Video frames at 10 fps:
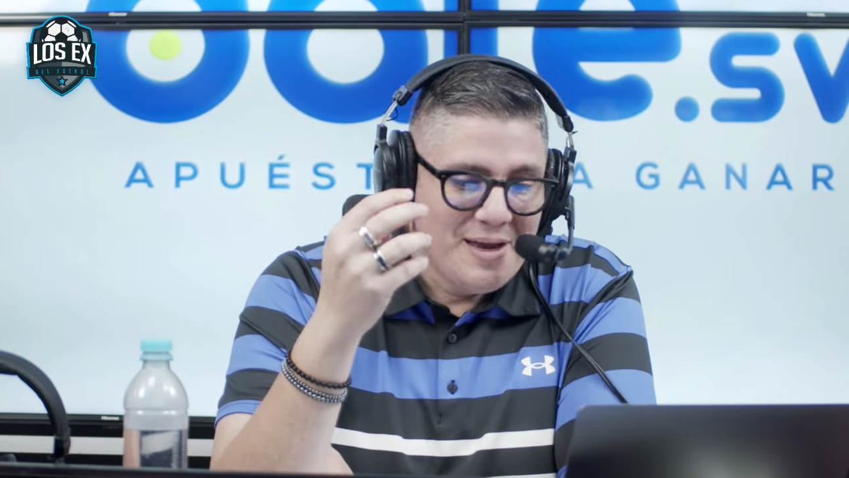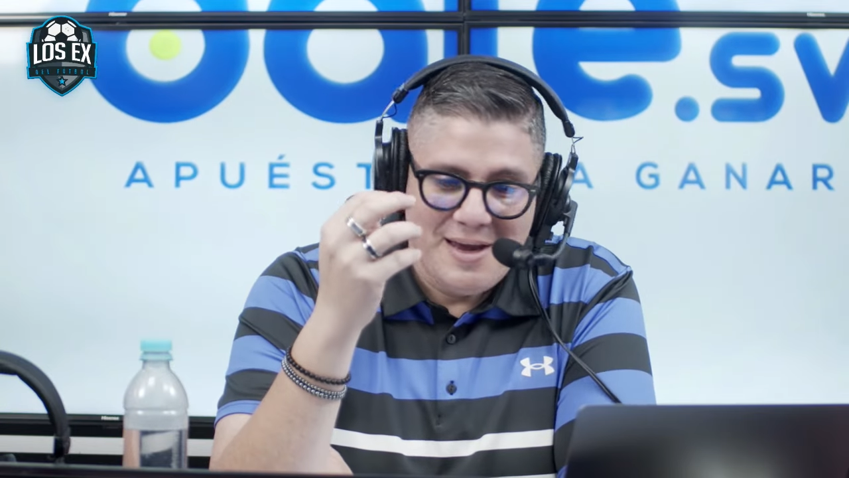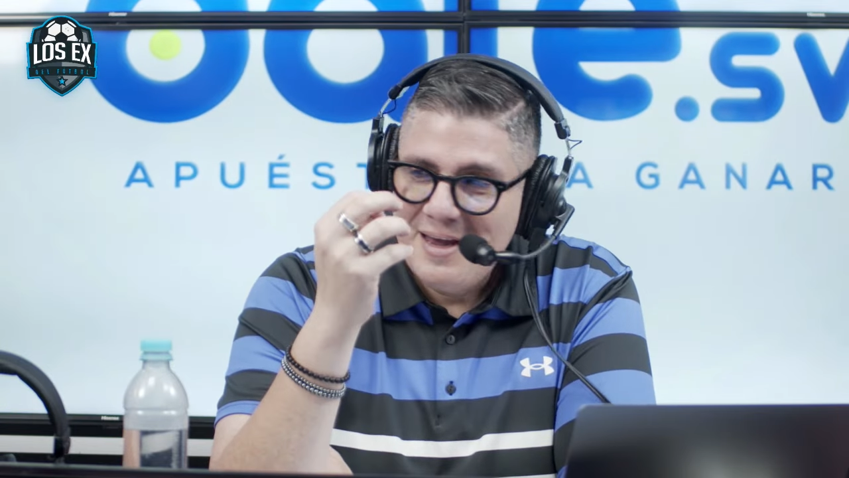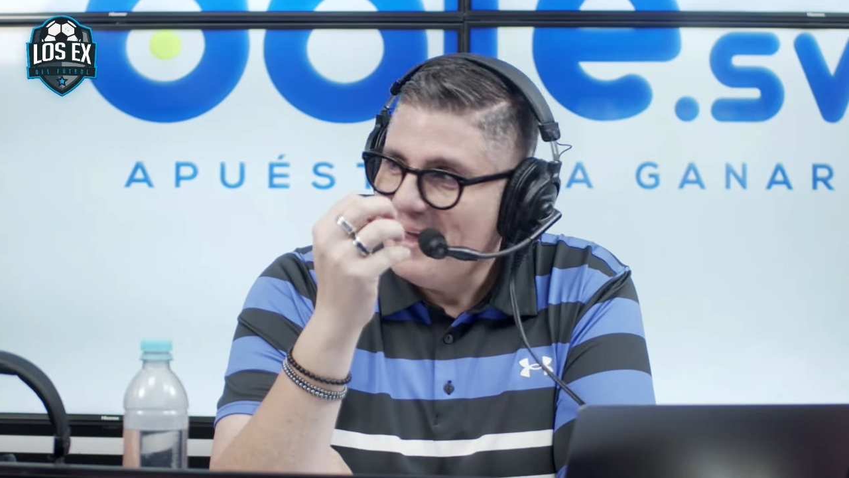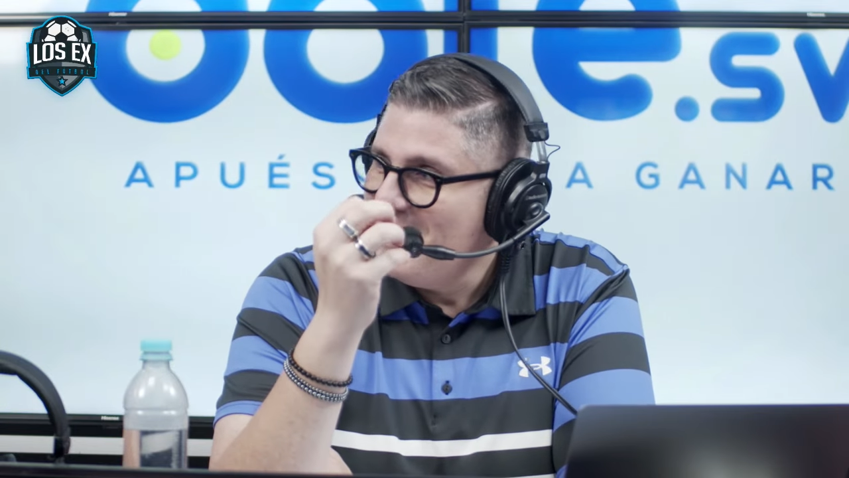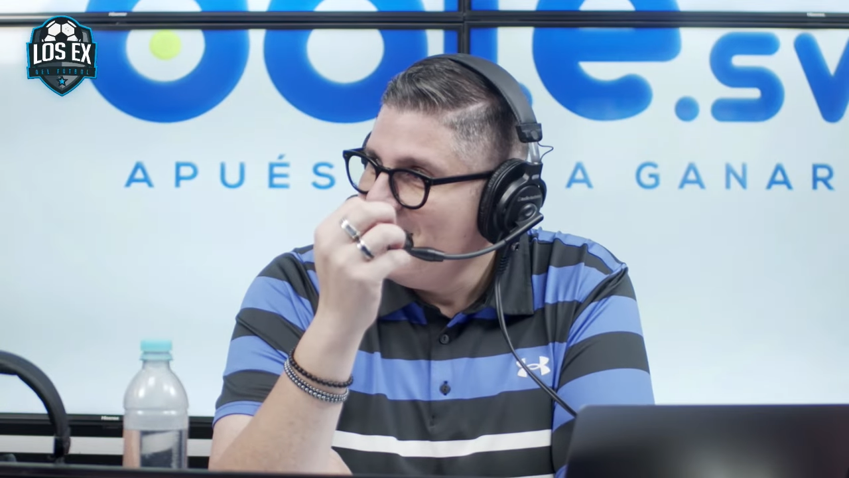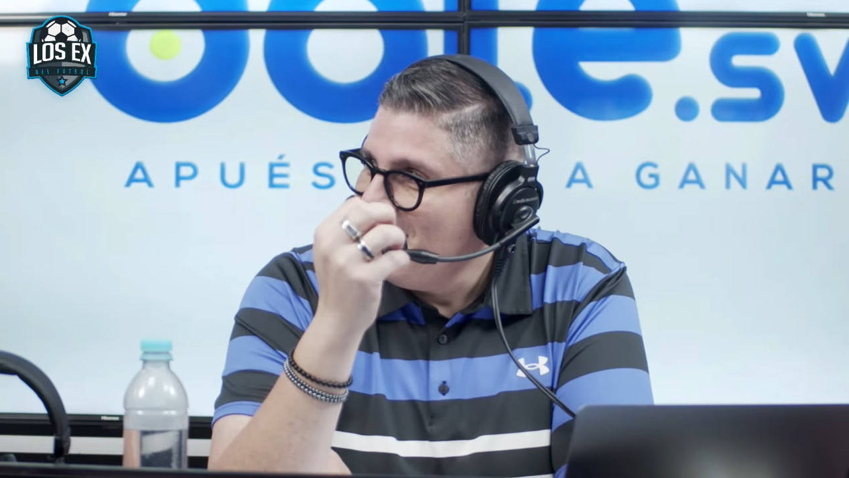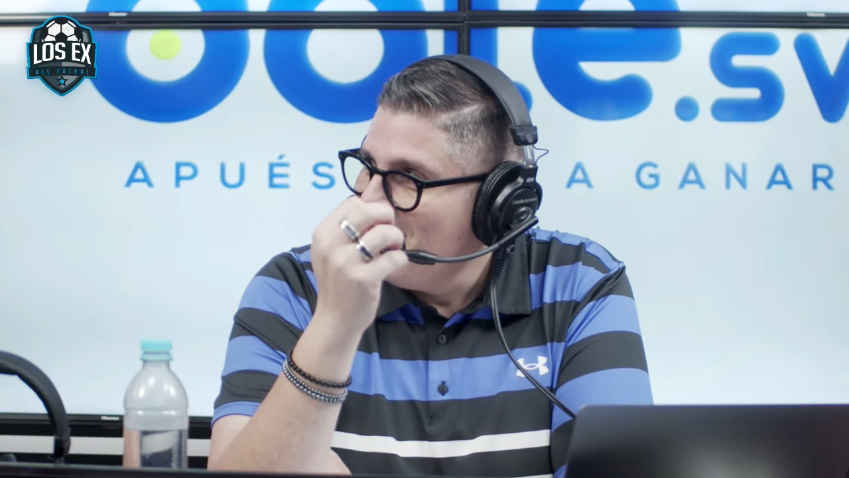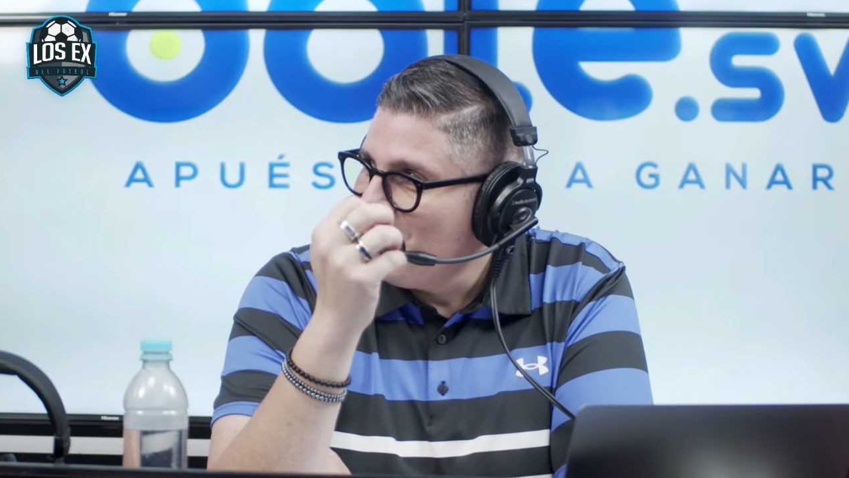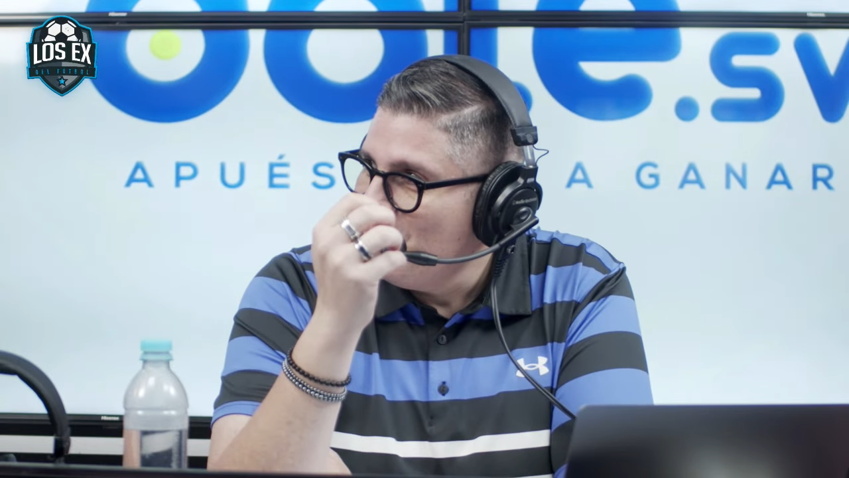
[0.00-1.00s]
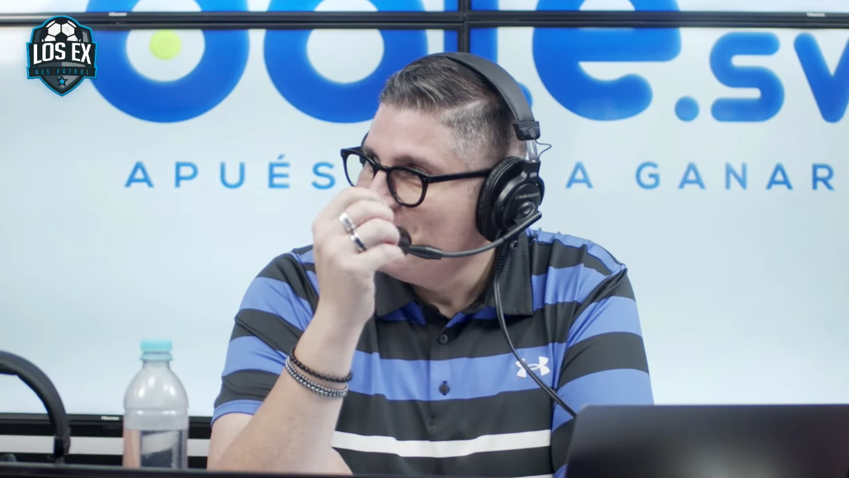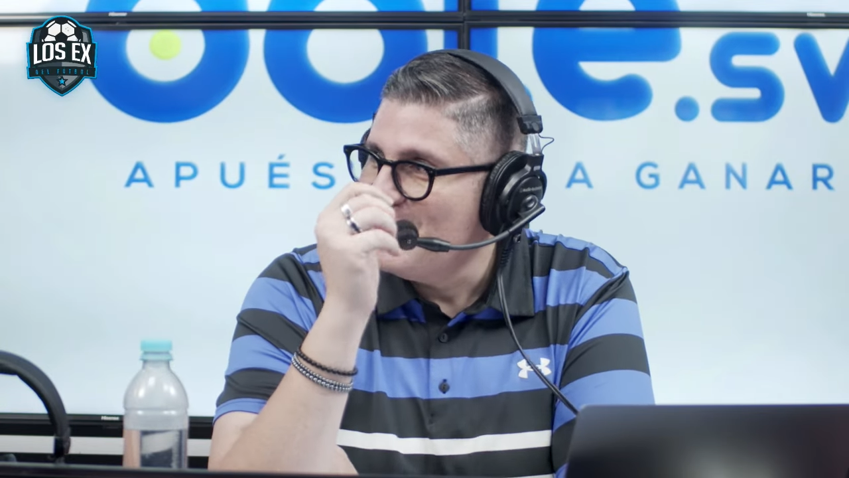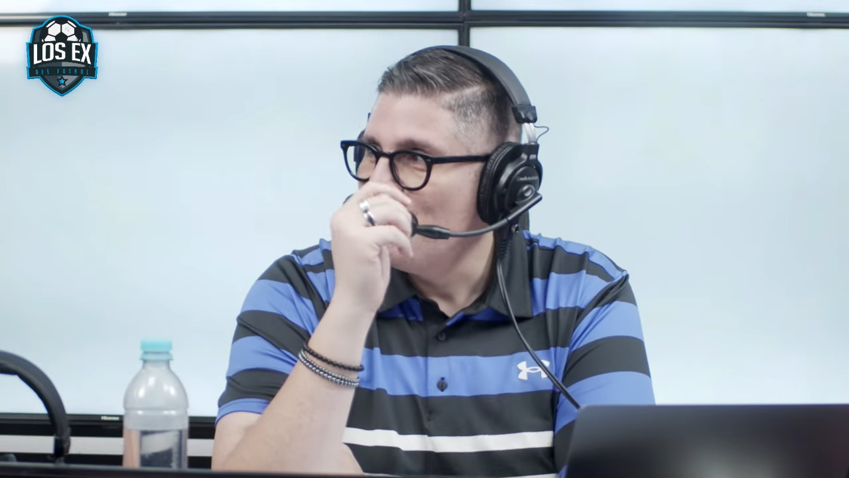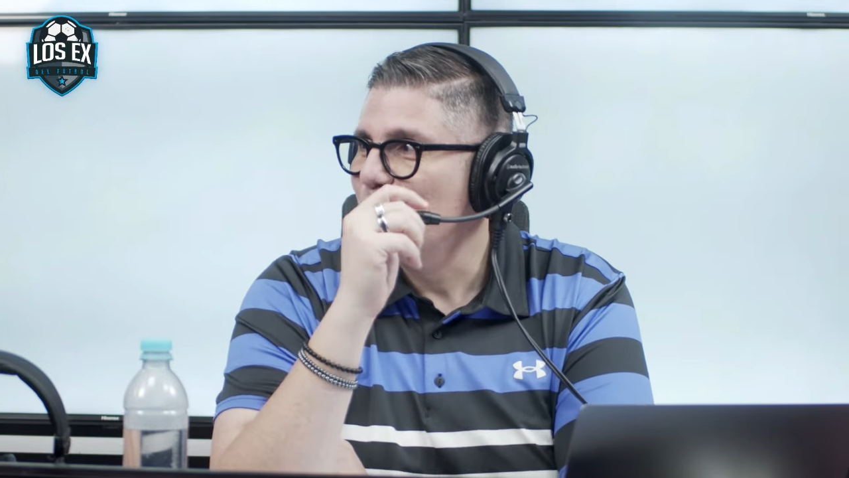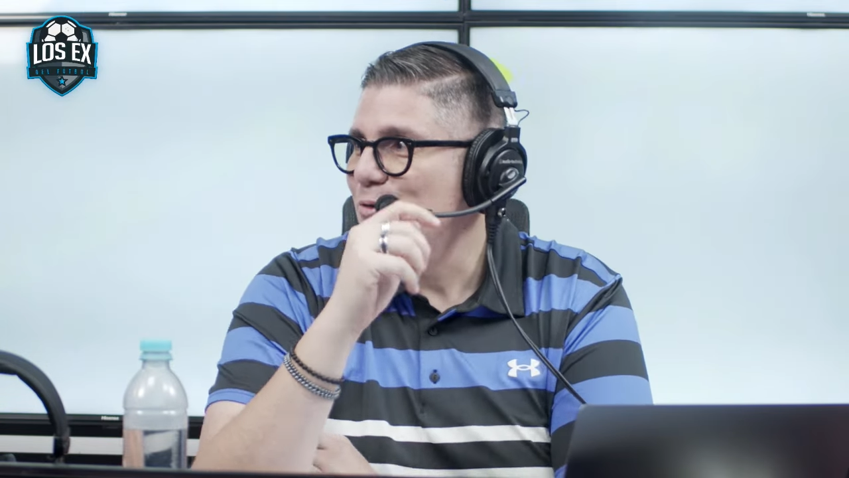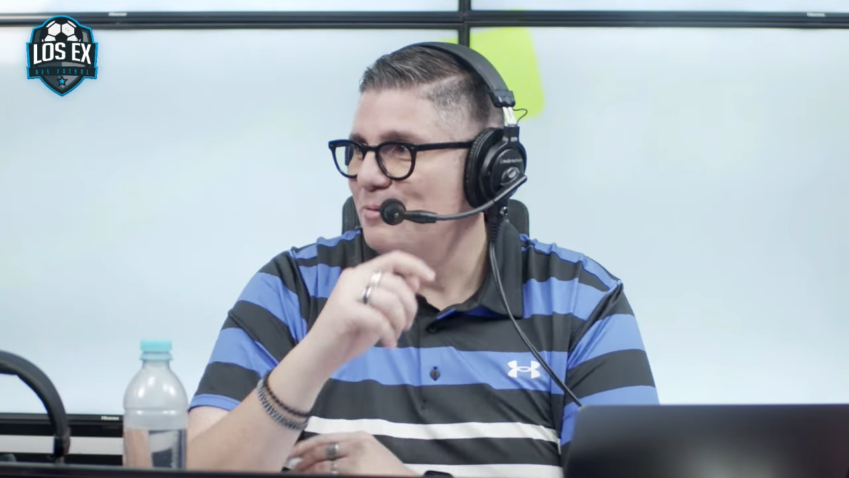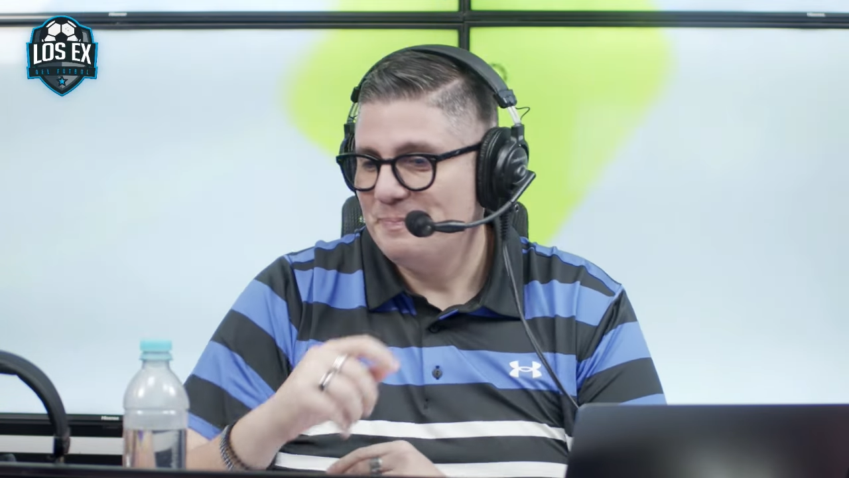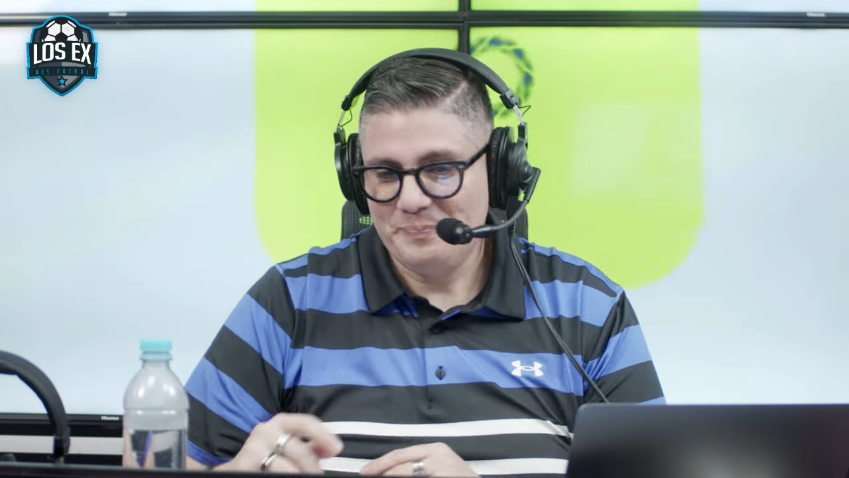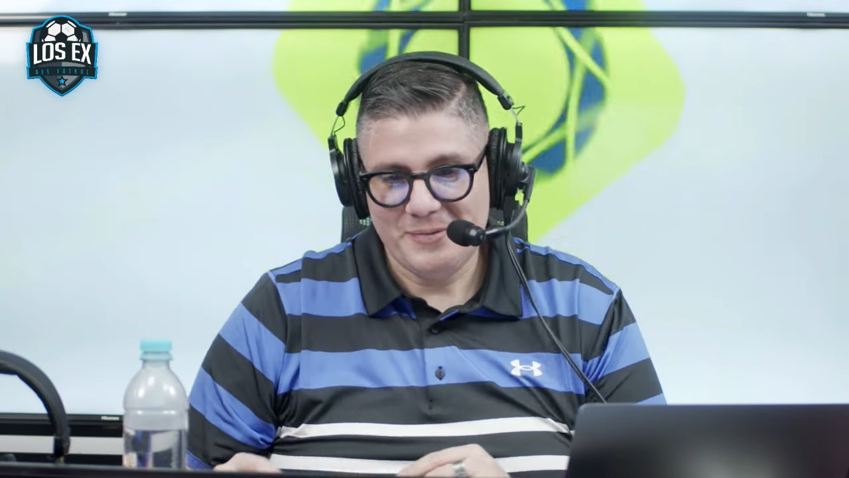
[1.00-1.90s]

eh, comenzamos.